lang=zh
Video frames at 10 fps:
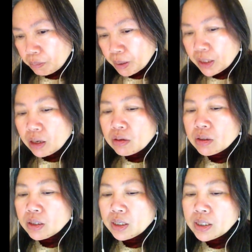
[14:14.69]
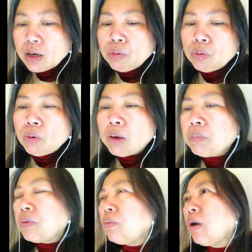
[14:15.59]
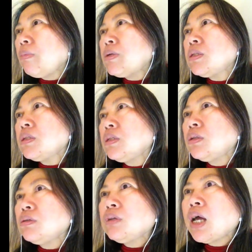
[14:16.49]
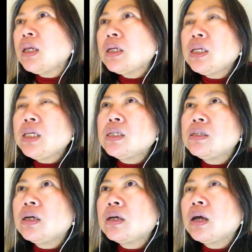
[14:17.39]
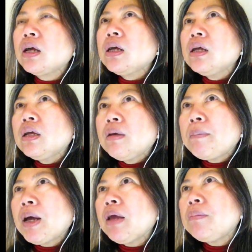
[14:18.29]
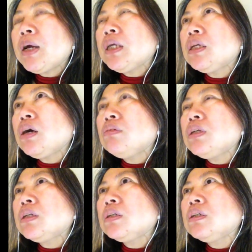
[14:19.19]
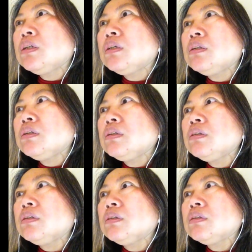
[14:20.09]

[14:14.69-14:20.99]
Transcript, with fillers: 白到也像我外婆外婆死的时候她那个脸上啊白白到那个。